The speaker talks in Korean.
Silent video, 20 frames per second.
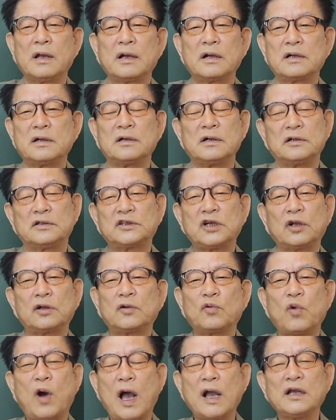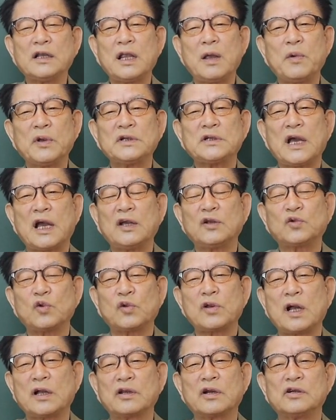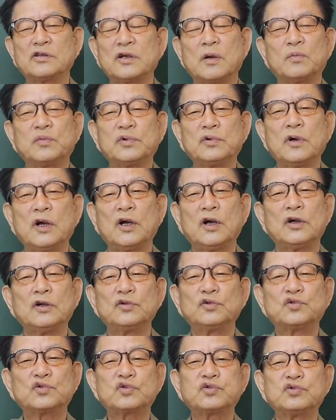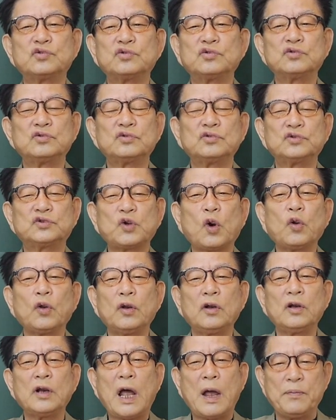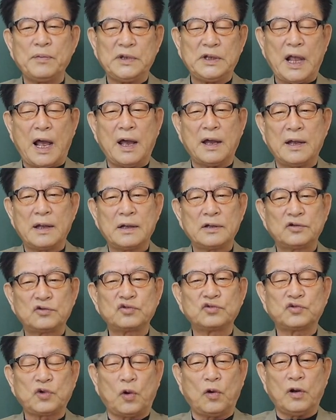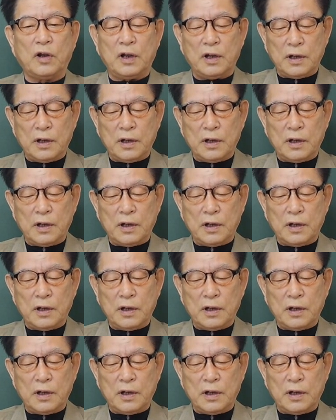그 첫 왕이 되면 자기 조상들을 전부 추존합니다. 추존.